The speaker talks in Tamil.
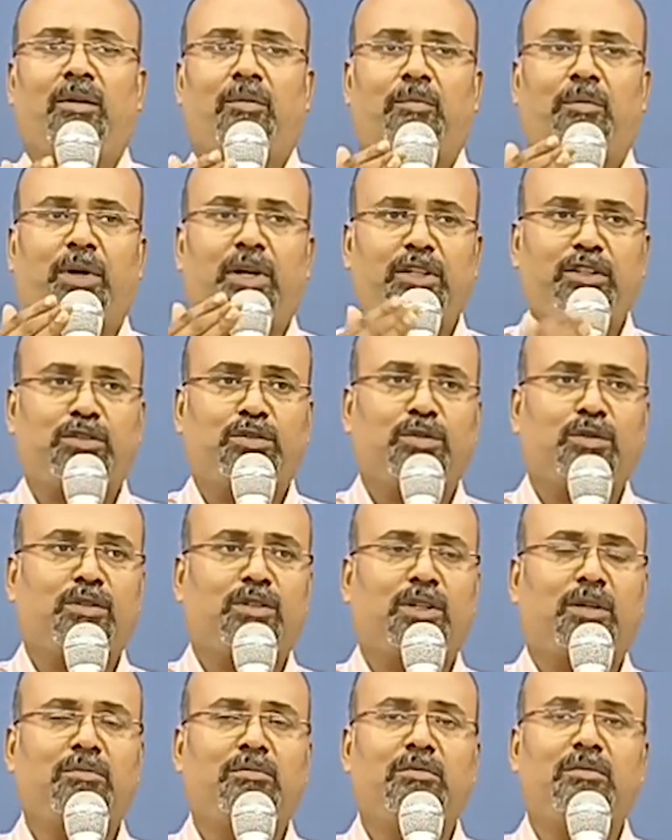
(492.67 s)

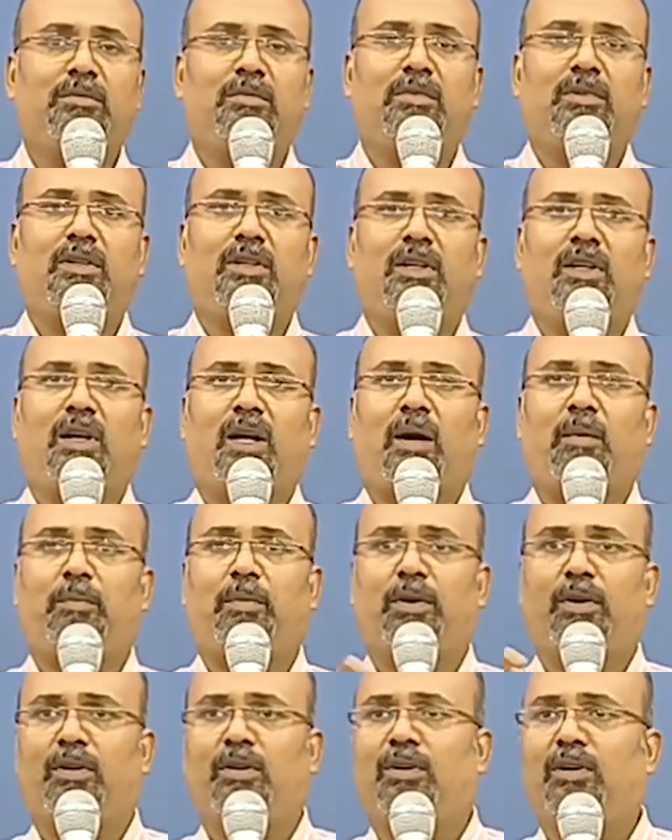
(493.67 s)
பரிசுத்தம்
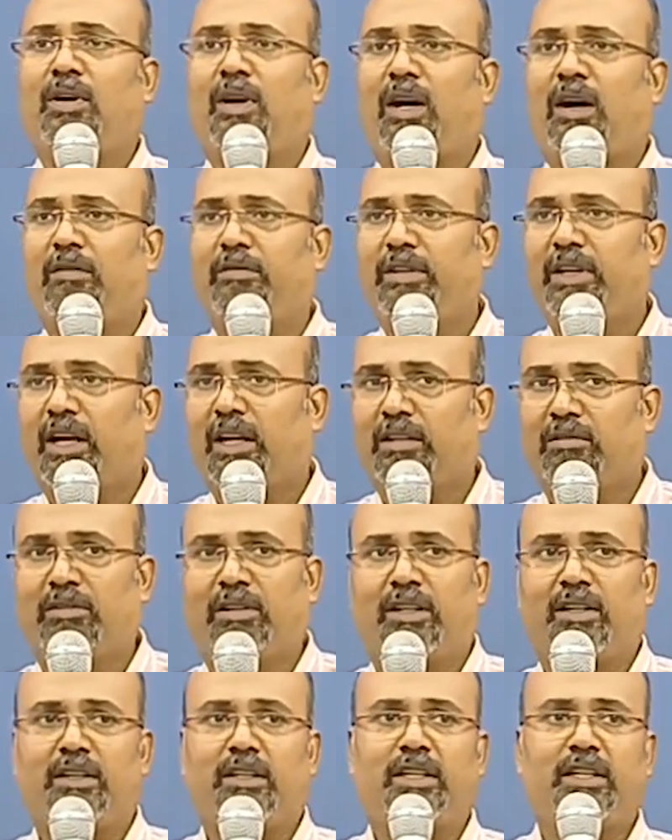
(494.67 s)
அப்புறம்
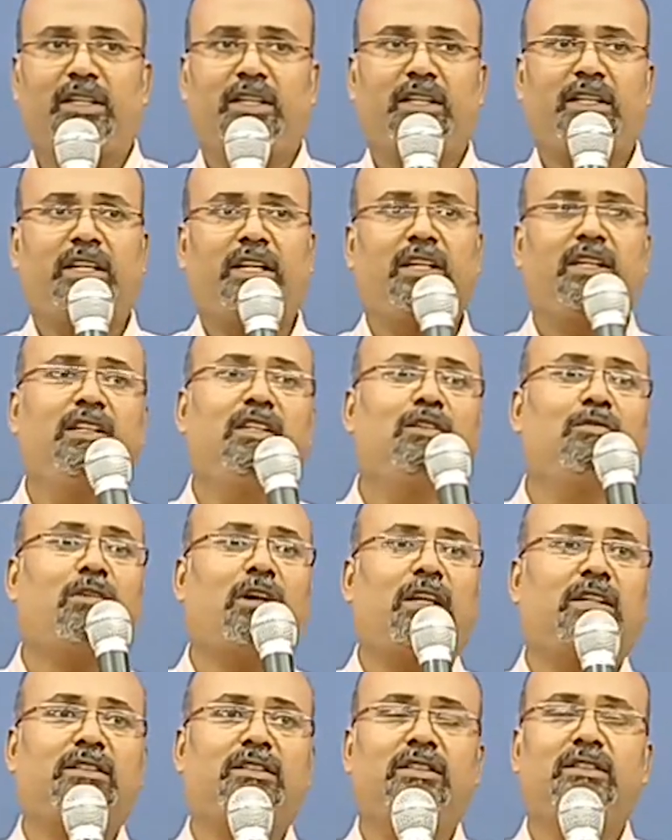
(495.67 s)
ஆவியானவர் என்ற இரண்டு
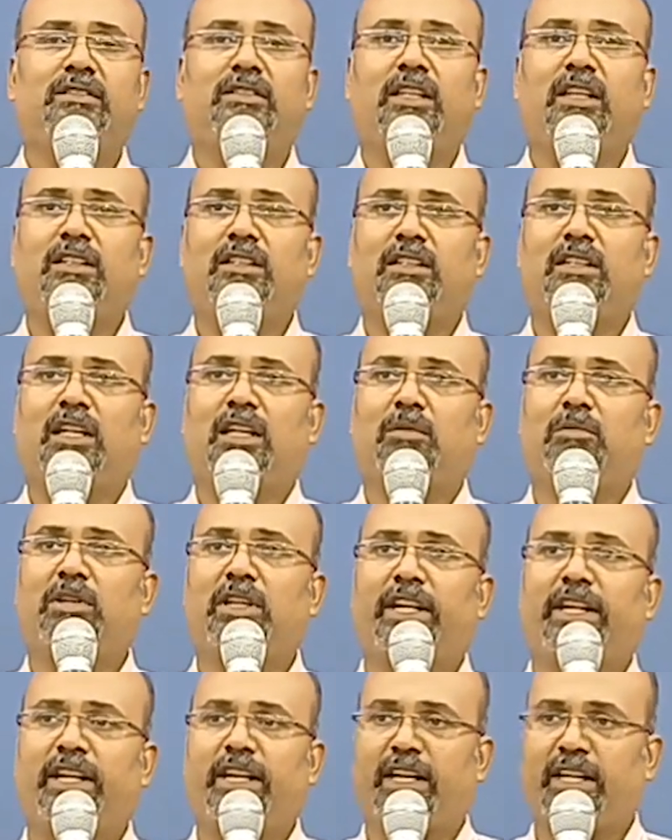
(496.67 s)
வார்த்தையும் சேர்ந்து தான்
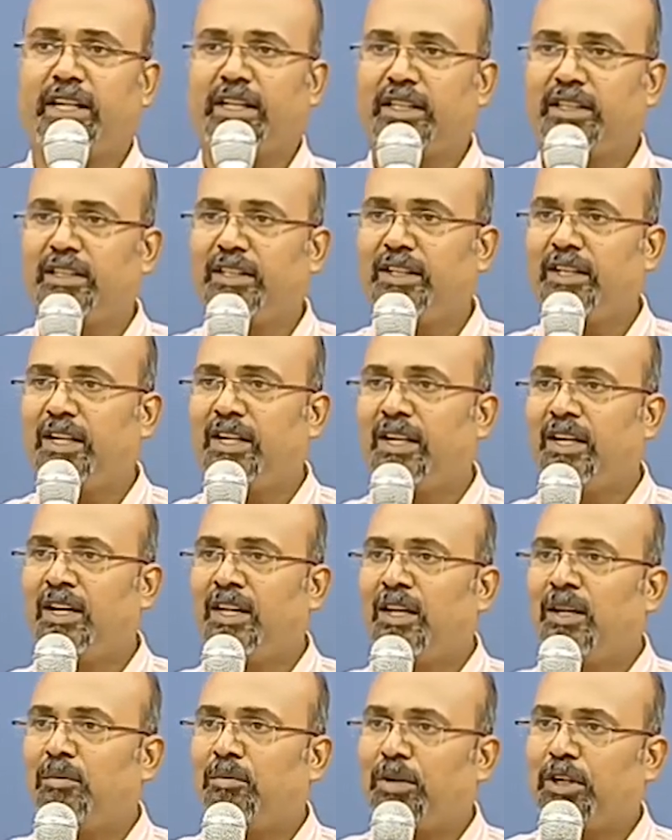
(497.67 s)
நம்மளுக்கு என்ன கிடைக்குது
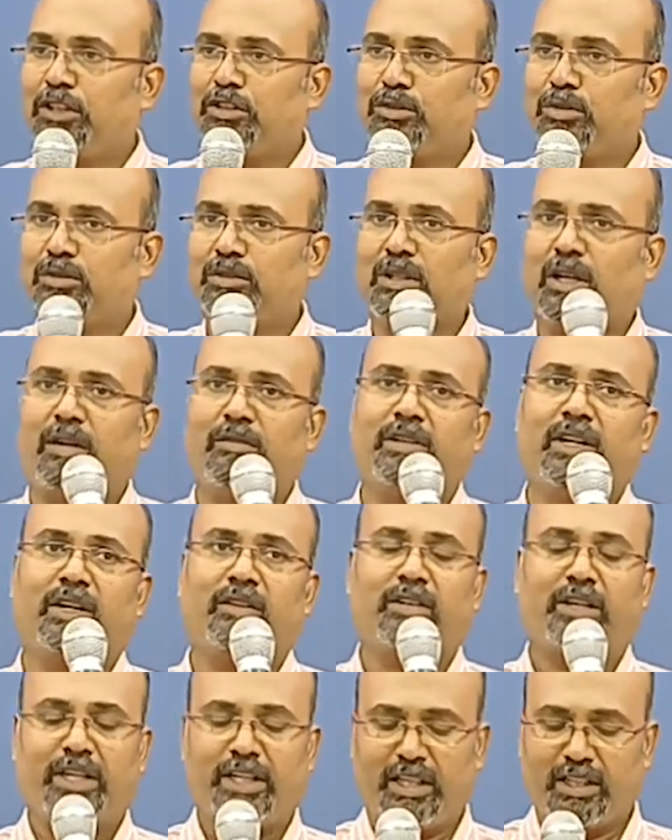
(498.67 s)

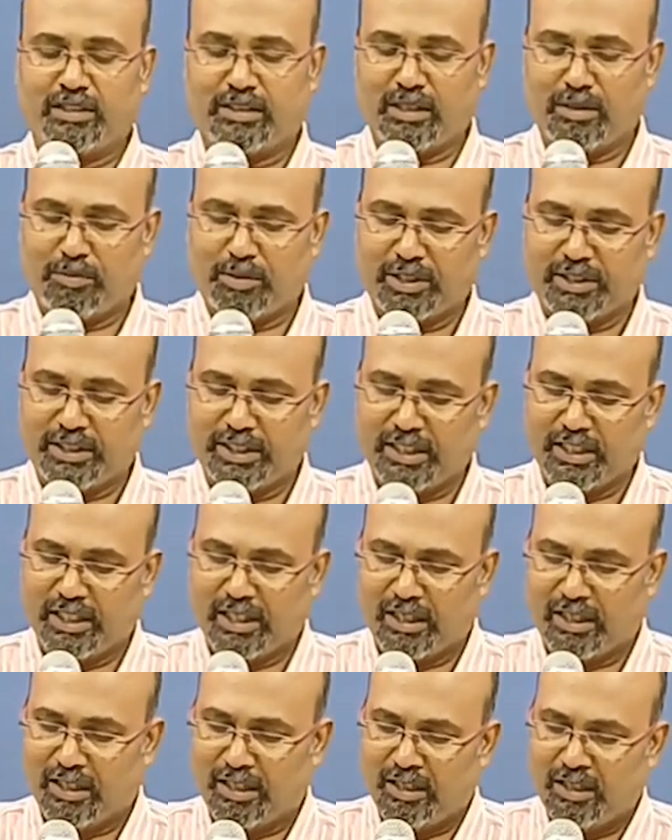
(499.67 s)
பரிசுத்தாவியானவர் இங்கிலீஷில்
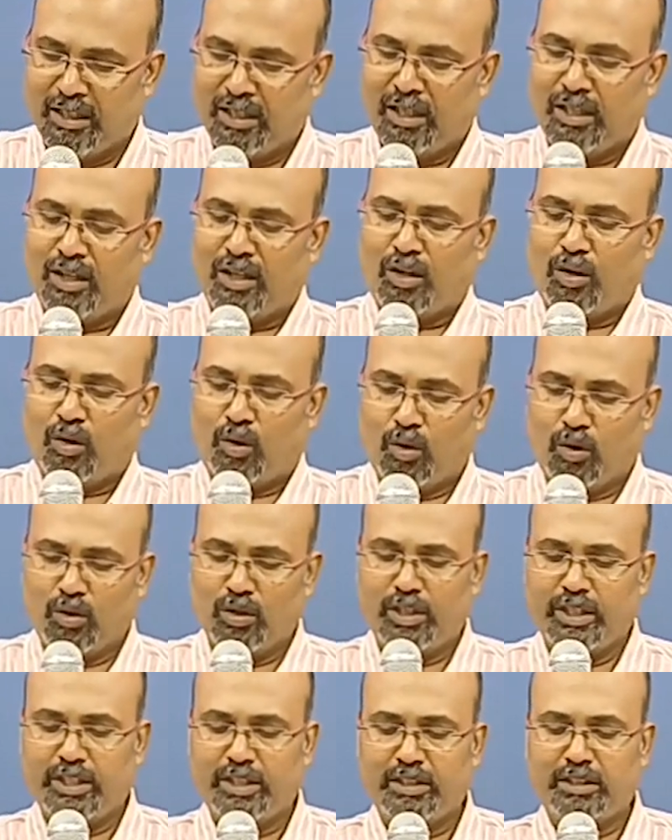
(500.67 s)
பார்த்தீங்கன்னா
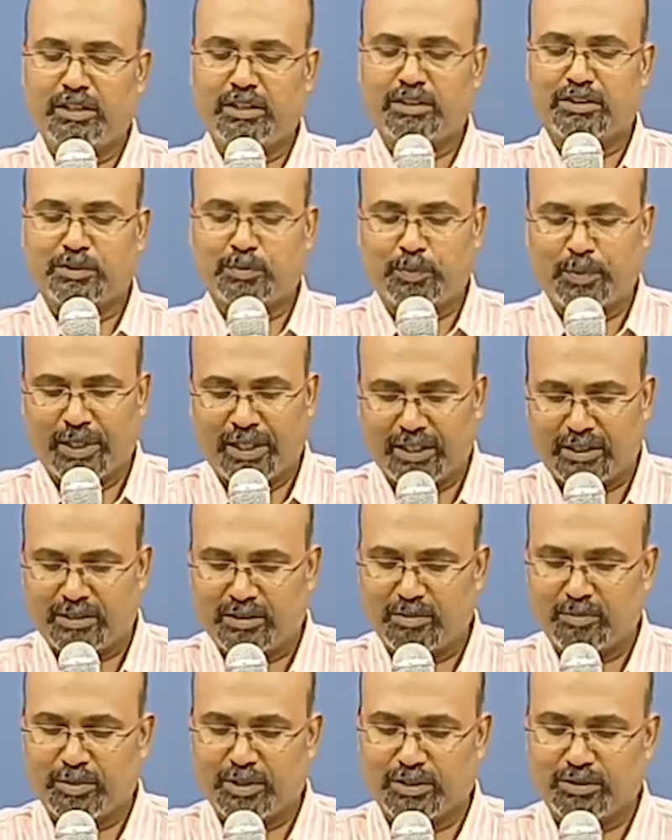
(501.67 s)
ஹோலி ஸ்பிரிட்
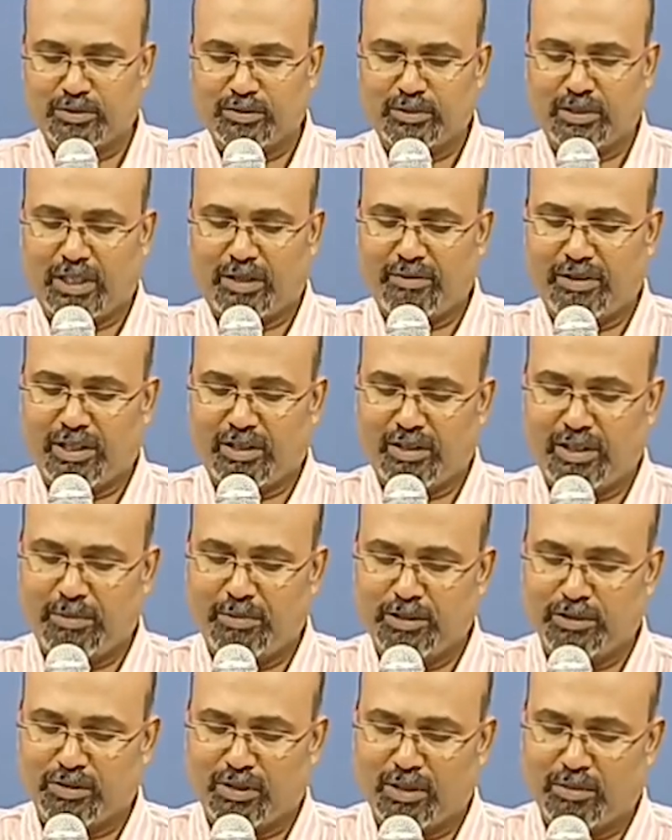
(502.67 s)
பரிசுத்தாவியானவர்
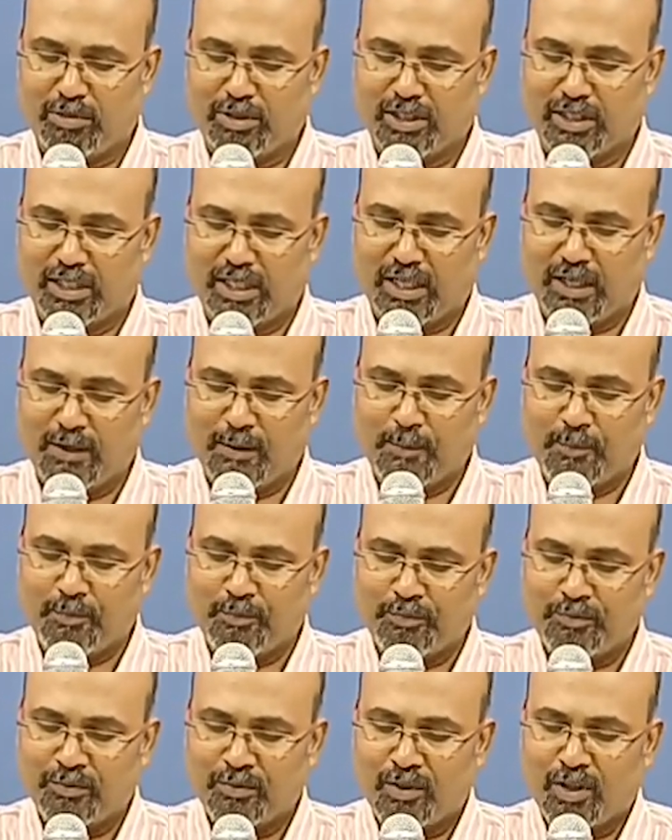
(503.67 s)
எப்படி சொல்லப்படுகிறார்
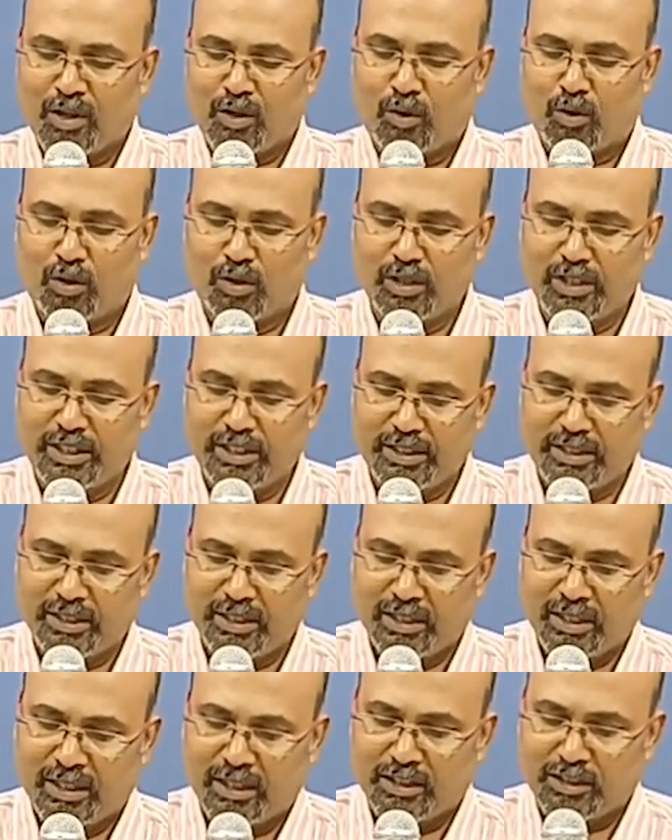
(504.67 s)
ஹோலி
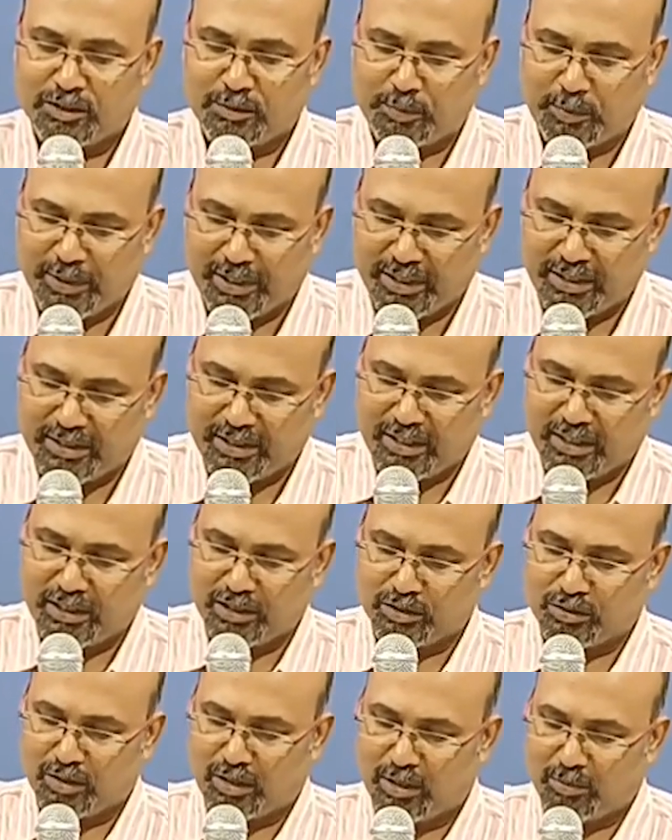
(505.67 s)
ஸ்பிரிட் என்று
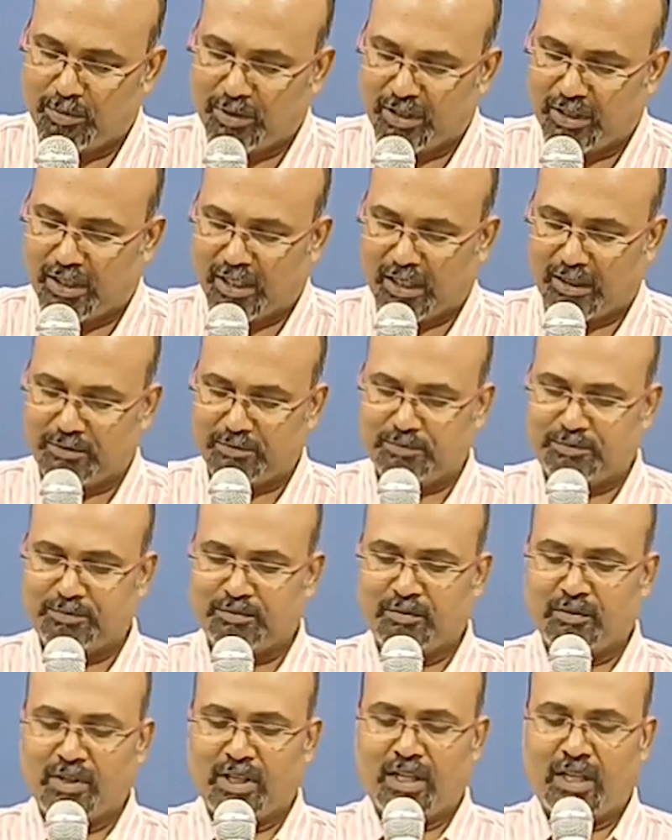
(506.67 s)
சொல்லப்படுகிறார்
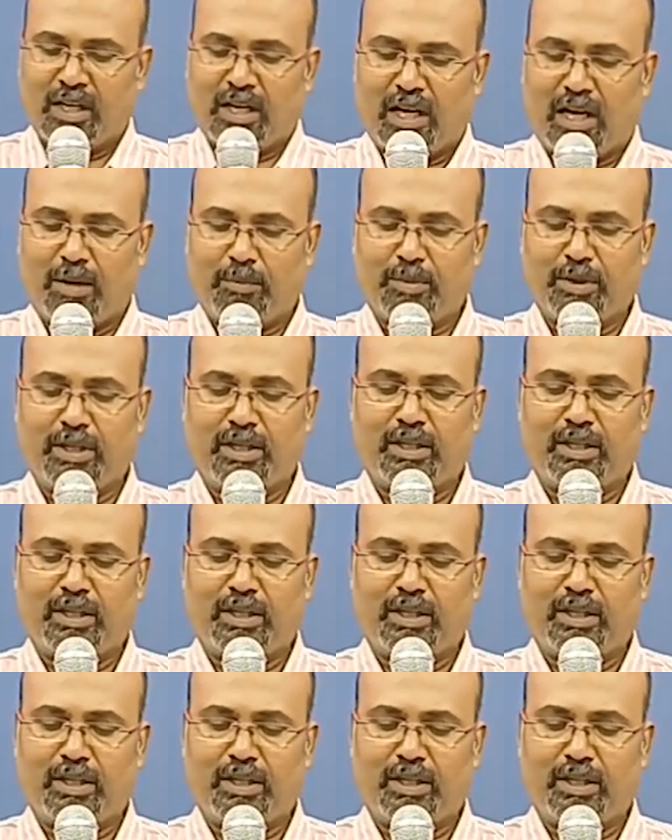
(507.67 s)
அப்போ